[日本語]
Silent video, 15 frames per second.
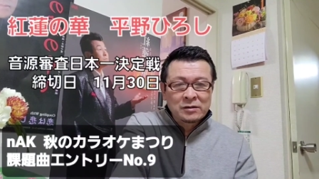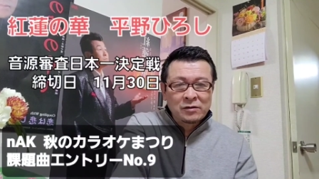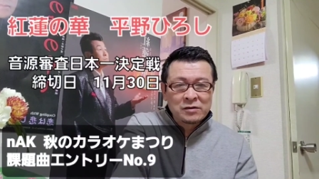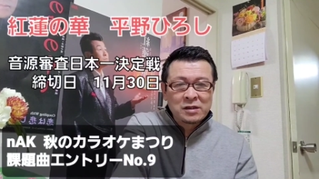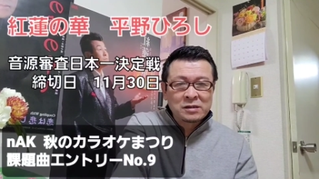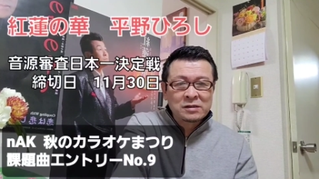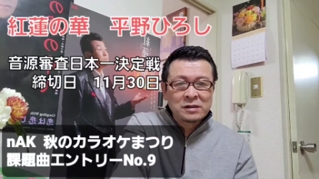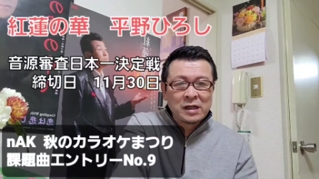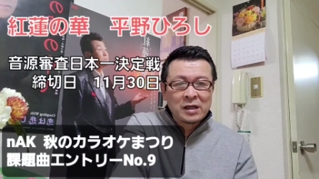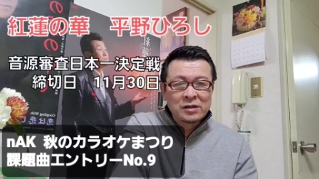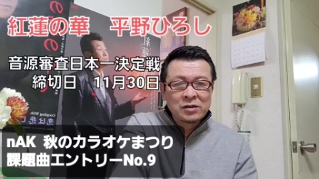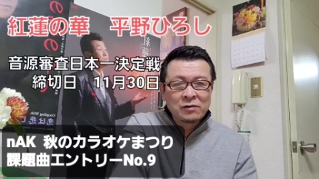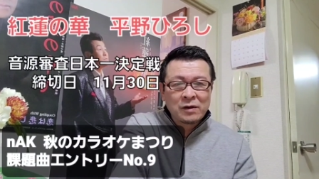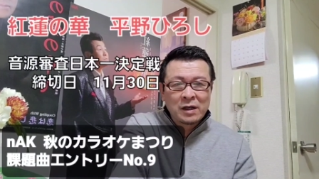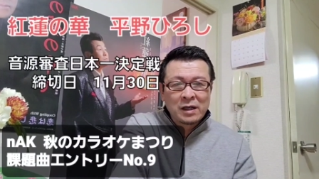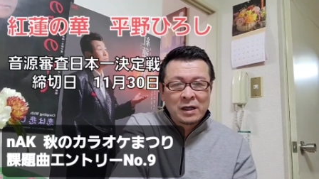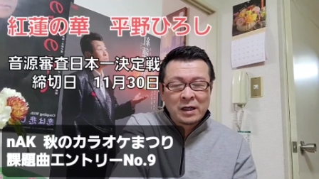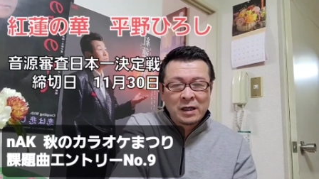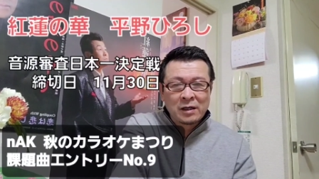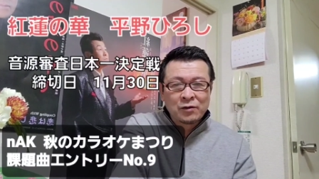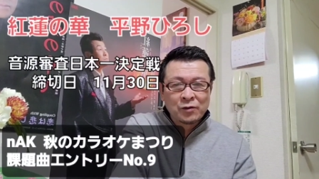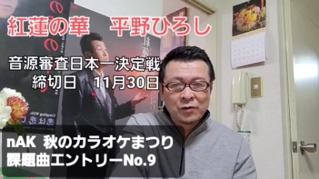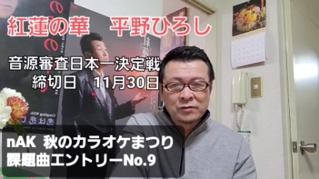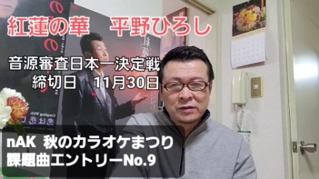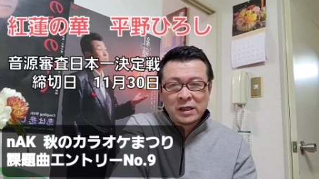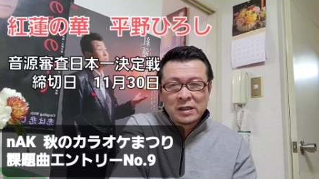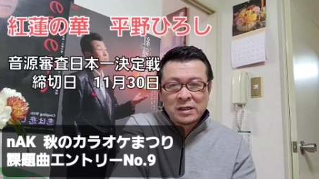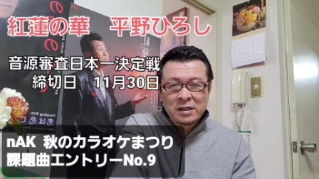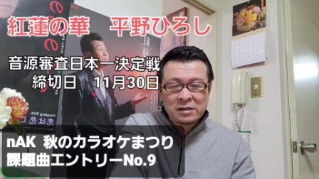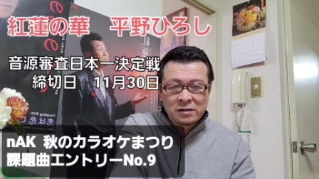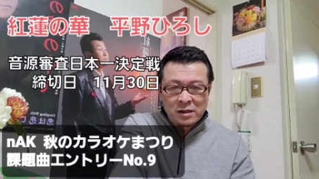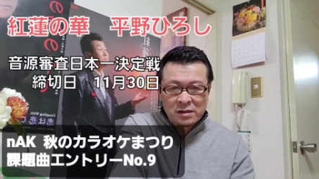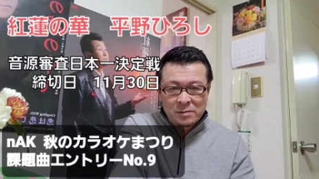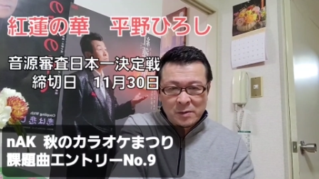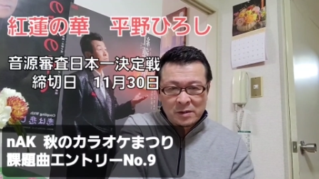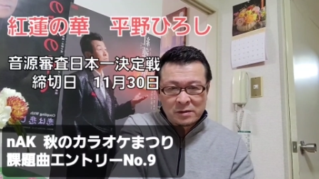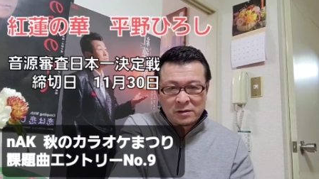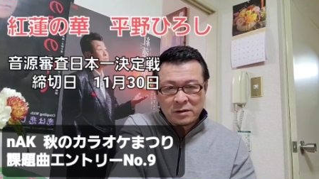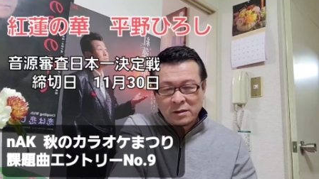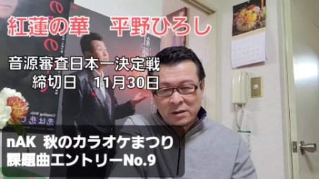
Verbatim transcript: それじゃあですね、今日はあこのぐらいで失礼します。